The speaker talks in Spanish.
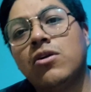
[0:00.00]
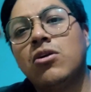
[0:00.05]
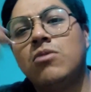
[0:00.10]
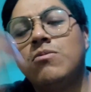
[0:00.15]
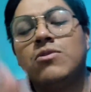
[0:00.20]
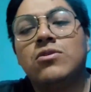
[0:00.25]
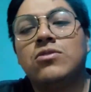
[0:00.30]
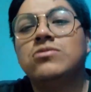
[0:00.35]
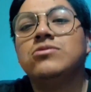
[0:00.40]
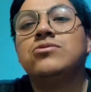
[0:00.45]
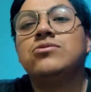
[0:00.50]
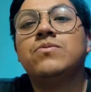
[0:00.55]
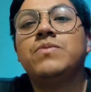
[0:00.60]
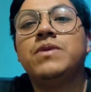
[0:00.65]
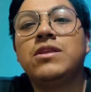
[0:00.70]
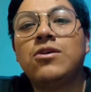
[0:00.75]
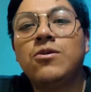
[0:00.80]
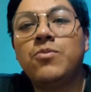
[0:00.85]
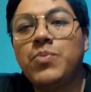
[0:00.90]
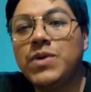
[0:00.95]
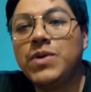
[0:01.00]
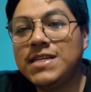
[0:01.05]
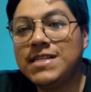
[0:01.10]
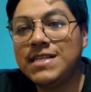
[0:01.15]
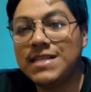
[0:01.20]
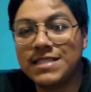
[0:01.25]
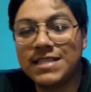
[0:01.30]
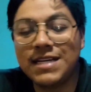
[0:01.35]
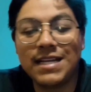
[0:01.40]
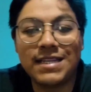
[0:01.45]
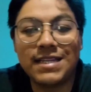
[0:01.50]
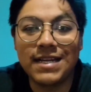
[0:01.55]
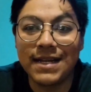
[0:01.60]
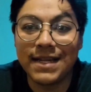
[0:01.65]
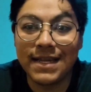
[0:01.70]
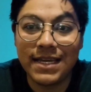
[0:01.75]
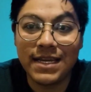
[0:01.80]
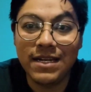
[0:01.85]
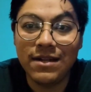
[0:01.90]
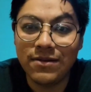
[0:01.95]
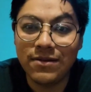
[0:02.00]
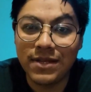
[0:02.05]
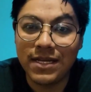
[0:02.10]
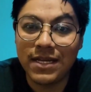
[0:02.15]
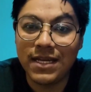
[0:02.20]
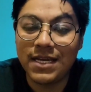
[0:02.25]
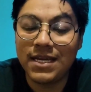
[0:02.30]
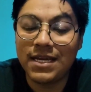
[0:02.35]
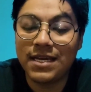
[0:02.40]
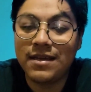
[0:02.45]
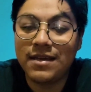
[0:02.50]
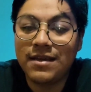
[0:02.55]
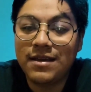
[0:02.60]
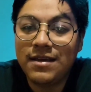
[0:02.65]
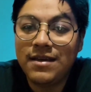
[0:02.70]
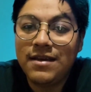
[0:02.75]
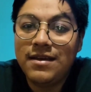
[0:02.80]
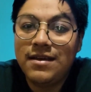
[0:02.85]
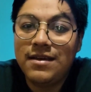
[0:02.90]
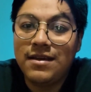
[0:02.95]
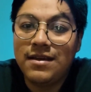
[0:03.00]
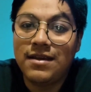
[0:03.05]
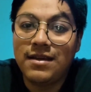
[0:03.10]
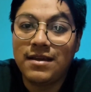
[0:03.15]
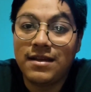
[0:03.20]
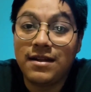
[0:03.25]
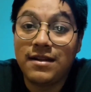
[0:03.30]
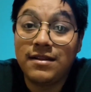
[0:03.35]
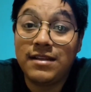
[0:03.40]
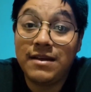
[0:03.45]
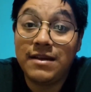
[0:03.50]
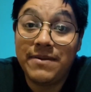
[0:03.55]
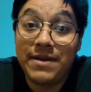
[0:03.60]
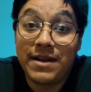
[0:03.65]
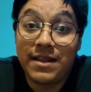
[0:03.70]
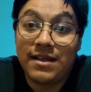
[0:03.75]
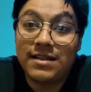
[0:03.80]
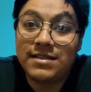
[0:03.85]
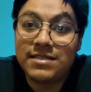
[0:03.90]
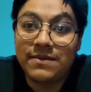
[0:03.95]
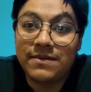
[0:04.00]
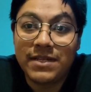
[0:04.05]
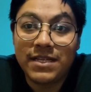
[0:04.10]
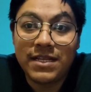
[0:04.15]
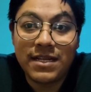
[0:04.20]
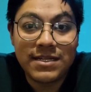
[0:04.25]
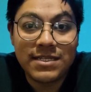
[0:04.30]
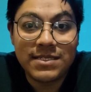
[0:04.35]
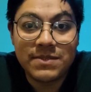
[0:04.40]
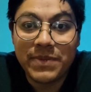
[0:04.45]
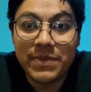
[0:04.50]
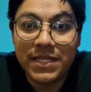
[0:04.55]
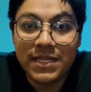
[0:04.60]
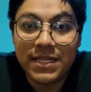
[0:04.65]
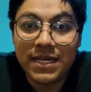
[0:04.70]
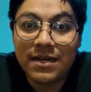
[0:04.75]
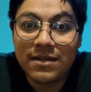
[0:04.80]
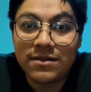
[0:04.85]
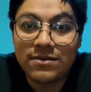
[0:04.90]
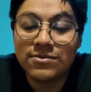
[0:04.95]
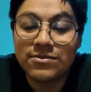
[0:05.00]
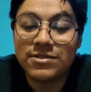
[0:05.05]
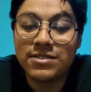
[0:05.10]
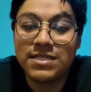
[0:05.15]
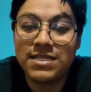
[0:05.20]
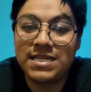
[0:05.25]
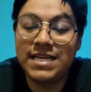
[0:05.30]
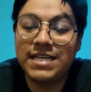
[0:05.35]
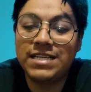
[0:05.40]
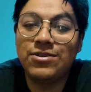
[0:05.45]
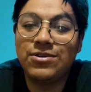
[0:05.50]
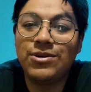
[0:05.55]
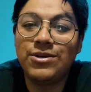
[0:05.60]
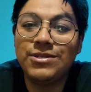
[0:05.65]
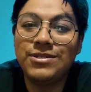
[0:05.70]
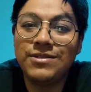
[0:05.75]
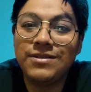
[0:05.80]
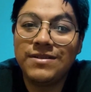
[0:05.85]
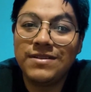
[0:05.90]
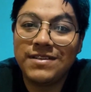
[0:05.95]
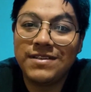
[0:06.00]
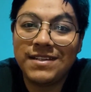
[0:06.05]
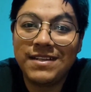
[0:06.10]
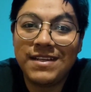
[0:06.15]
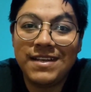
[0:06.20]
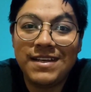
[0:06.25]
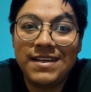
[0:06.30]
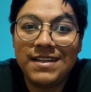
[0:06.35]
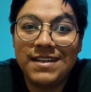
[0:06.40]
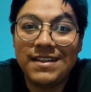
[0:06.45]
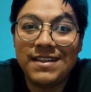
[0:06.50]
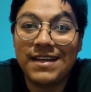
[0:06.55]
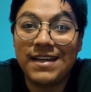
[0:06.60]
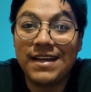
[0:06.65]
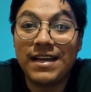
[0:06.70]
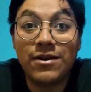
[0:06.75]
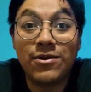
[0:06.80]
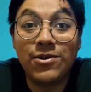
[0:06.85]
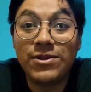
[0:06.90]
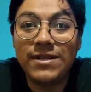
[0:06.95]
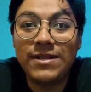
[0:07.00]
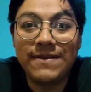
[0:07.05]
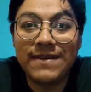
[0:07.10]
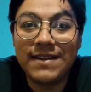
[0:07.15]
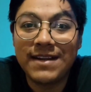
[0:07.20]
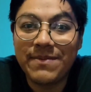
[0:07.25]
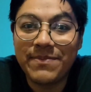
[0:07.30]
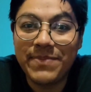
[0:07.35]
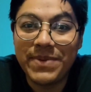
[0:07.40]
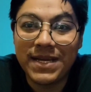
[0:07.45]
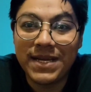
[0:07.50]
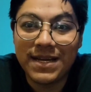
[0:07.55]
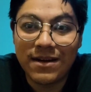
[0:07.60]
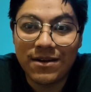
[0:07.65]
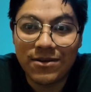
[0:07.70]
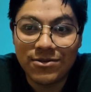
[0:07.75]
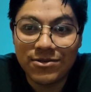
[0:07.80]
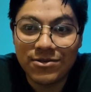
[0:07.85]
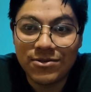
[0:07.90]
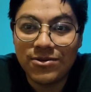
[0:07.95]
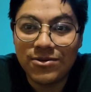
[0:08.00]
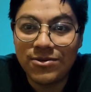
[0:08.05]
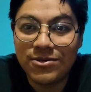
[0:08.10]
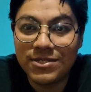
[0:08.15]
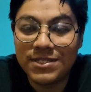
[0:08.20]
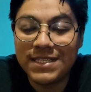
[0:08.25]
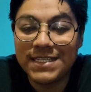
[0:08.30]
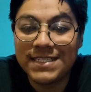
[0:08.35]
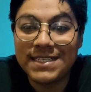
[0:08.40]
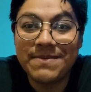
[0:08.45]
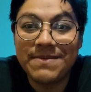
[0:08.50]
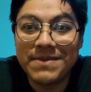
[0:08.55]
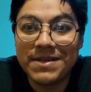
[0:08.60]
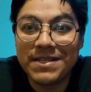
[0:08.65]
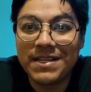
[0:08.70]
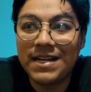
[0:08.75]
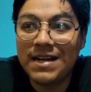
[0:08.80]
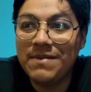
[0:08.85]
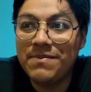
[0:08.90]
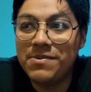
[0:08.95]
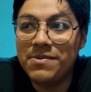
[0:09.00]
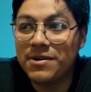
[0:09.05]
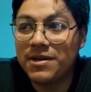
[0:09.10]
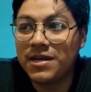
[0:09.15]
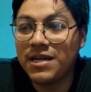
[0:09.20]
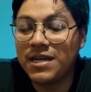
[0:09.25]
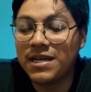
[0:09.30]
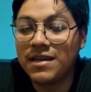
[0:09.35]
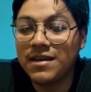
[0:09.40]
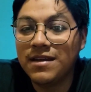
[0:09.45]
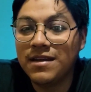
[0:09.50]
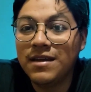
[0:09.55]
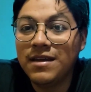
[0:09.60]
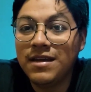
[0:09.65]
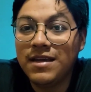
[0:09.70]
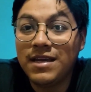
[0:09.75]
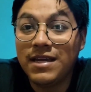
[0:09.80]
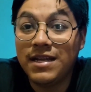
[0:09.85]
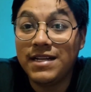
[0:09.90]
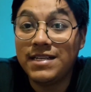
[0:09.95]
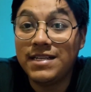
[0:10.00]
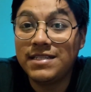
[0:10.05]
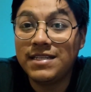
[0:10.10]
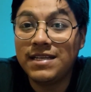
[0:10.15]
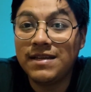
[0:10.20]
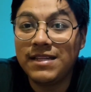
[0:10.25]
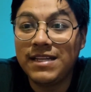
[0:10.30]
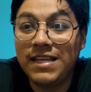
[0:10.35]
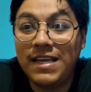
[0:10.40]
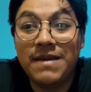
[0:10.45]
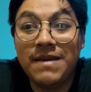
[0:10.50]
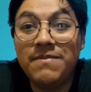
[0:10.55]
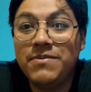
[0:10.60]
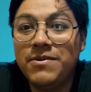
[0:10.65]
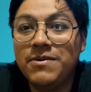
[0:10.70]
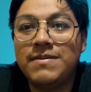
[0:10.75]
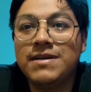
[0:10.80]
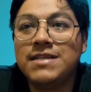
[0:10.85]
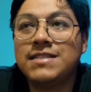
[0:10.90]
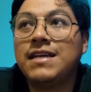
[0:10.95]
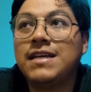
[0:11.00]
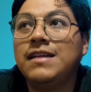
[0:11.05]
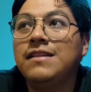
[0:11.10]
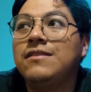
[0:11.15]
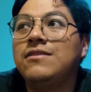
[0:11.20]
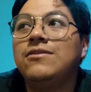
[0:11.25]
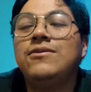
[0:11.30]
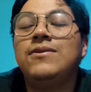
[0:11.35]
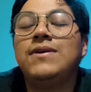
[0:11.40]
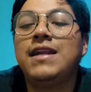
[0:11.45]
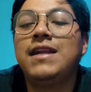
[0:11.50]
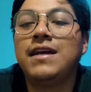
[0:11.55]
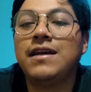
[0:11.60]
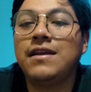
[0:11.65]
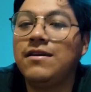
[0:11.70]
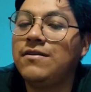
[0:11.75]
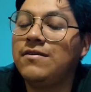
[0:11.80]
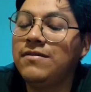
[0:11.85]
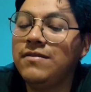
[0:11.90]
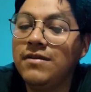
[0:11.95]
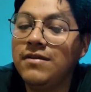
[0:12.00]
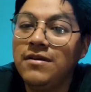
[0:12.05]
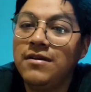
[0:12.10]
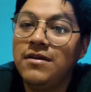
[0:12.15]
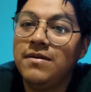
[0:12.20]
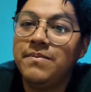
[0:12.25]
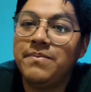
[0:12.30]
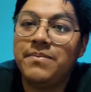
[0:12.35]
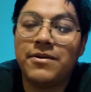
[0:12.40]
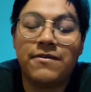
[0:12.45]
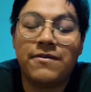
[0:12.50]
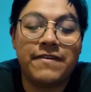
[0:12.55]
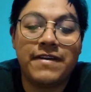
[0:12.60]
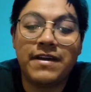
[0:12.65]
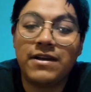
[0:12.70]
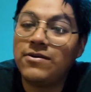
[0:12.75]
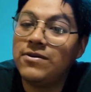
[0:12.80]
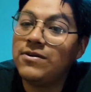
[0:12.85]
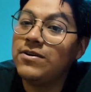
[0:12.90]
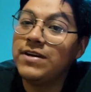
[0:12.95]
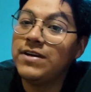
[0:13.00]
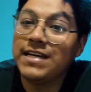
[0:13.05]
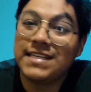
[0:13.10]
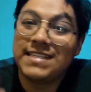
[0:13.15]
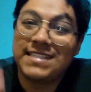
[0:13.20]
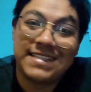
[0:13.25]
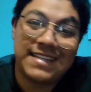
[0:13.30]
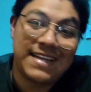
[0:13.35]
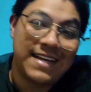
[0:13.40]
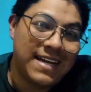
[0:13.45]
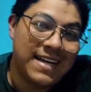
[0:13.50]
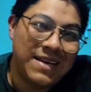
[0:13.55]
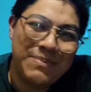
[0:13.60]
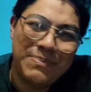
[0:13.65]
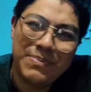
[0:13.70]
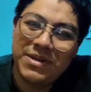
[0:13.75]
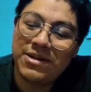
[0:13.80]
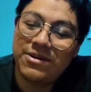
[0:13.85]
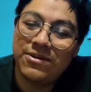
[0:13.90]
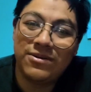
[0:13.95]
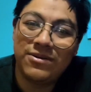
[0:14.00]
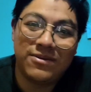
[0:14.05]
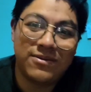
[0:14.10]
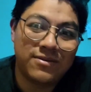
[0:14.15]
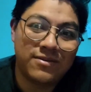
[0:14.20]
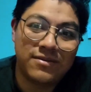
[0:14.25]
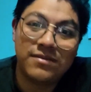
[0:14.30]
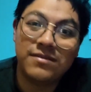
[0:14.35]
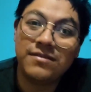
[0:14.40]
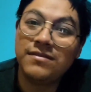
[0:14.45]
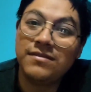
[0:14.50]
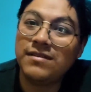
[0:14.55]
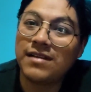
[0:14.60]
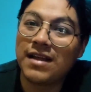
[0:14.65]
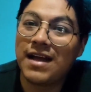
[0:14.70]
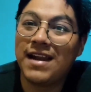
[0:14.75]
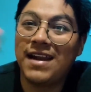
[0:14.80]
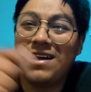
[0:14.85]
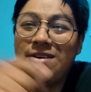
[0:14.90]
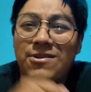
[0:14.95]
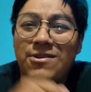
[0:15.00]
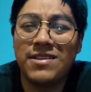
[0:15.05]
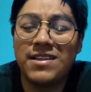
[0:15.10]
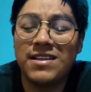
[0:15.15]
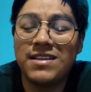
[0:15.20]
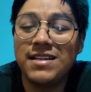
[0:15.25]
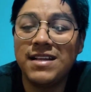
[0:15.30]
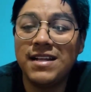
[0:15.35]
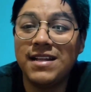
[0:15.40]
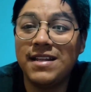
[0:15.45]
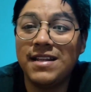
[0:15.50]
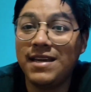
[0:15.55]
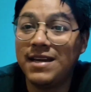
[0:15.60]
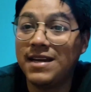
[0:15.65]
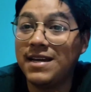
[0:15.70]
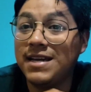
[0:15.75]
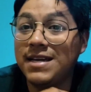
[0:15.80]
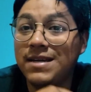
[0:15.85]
como consumidor puedes estar tranquilo de que eh, de verdad se van a respetar tus derechos que no te van a picar los ojos de esa manera porque en este tiempo más que en todo el año, Profeco está pero a la orden del día,